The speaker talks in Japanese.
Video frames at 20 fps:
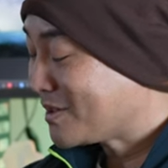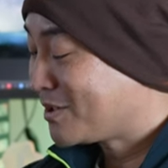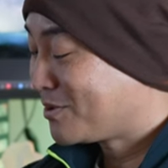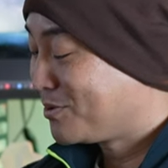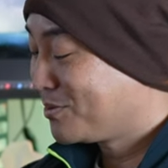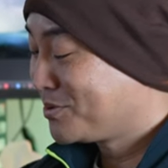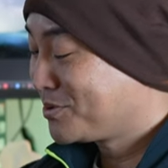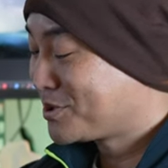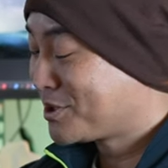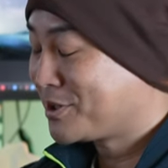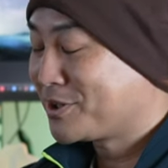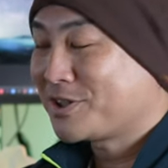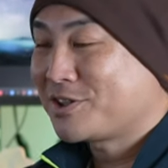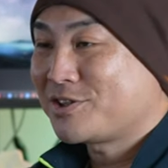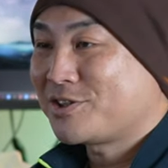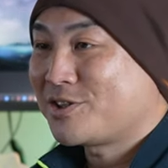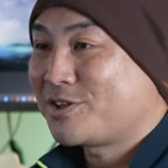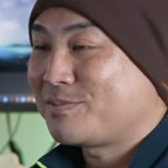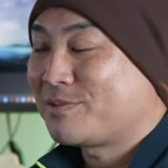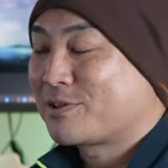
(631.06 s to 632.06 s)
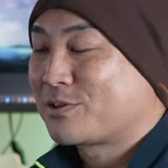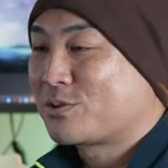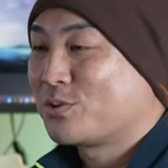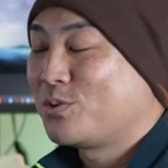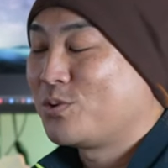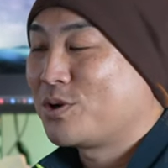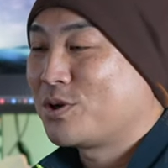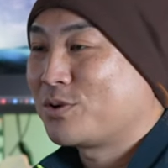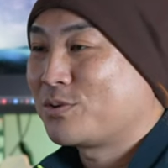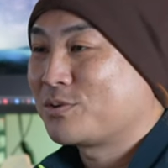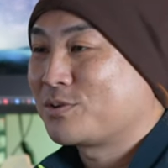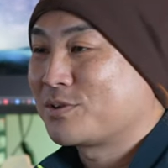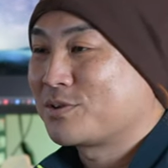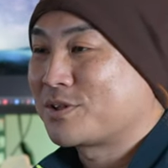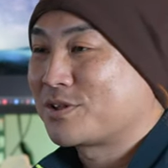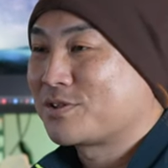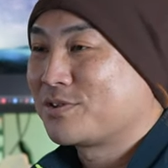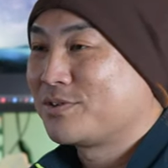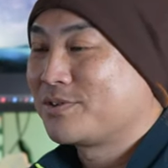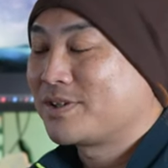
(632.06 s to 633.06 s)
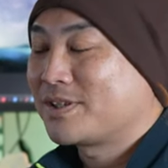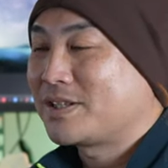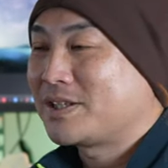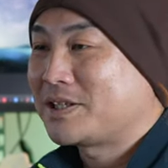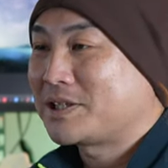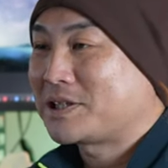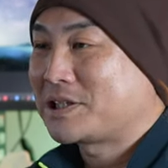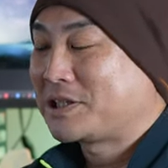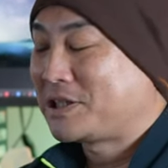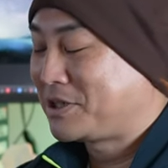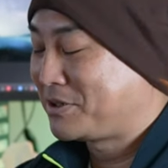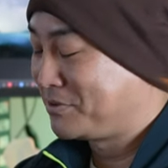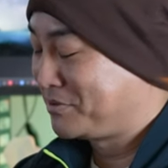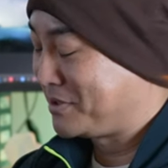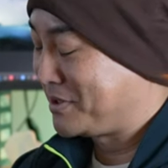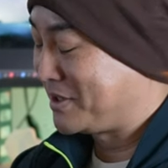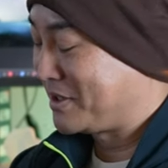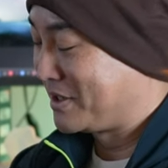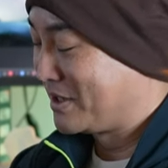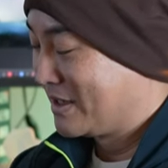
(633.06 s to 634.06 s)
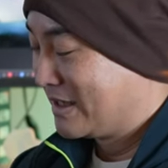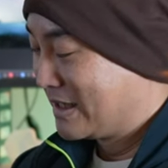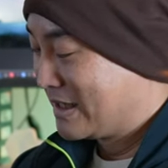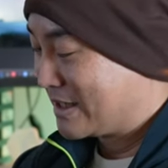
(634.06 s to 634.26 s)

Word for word: このチャンネルではまだ動画のことってそんなにやってないので